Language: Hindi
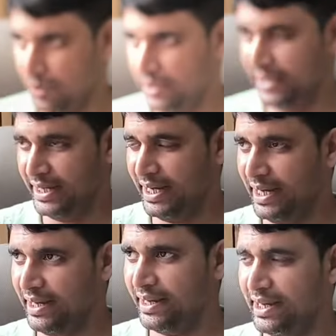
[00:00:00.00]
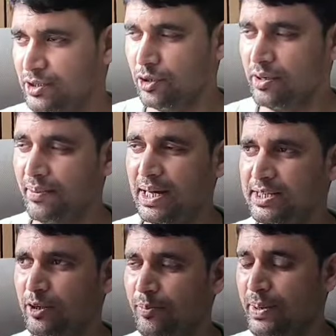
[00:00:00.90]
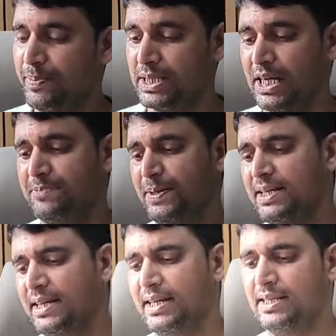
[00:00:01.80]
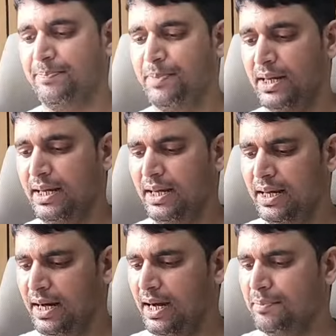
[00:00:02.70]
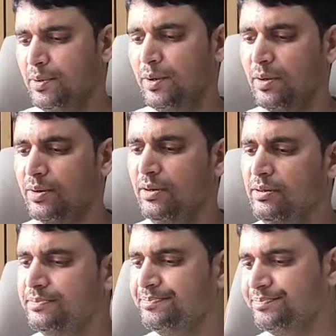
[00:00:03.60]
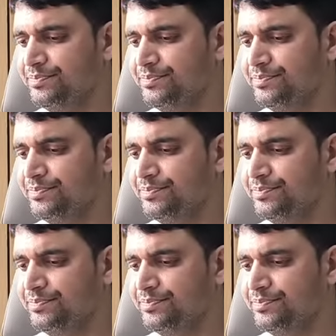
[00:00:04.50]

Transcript: तो ये एक सौ नवासी रुपये पचास पैसे की चप्पल है आप लोगों को